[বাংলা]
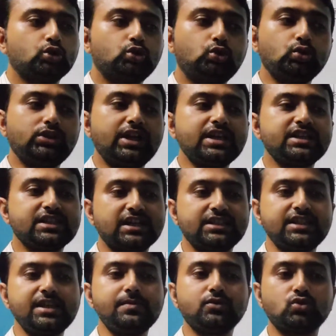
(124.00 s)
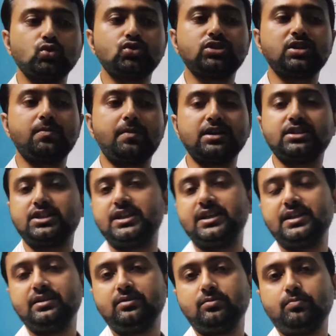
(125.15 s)
দুধের চাঁচি ছুঁচছে মাছি
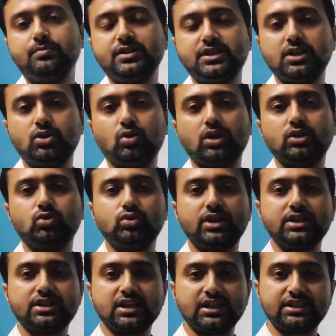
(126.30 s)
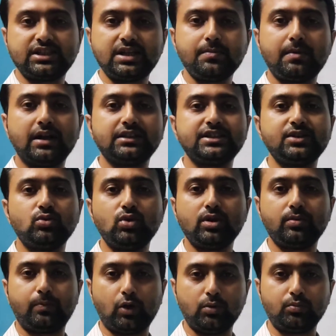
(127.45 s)
মিষ্টির দোকানে দুধের চাঁচিতে মাছি উড়ে
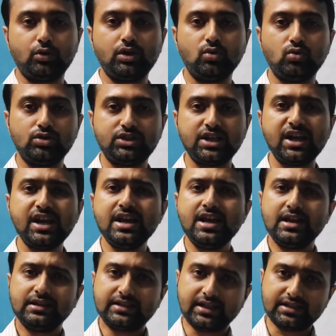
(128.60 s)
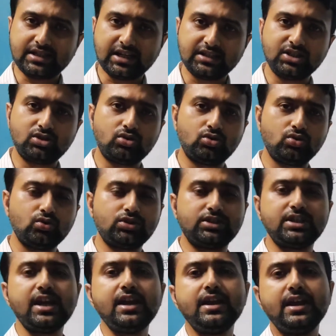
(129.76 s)
ভনভনিয়ে উঠছে সেখানে চাঁচি
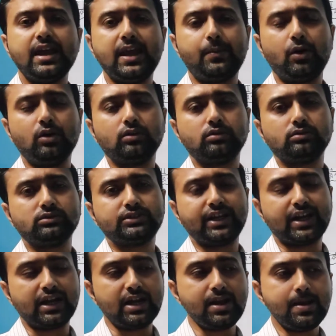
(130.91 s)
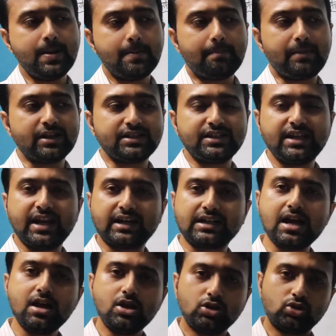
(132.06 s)
চুষছে এবং সেখানে মাছিদের একটা
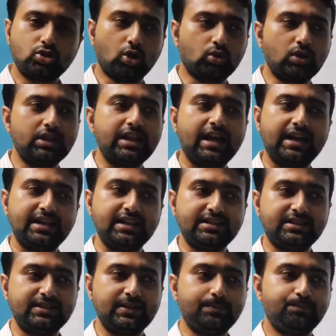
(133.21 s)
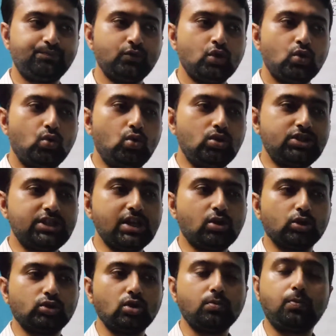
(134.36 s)
জটলা দেখা যাচ্ছে উঠছে
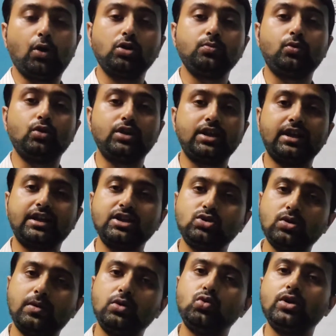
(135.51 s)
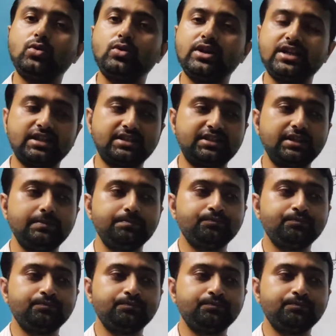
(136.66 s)
কত ভনিয়ে কিছু আবার উড়ে উড়ে যাচ্ছে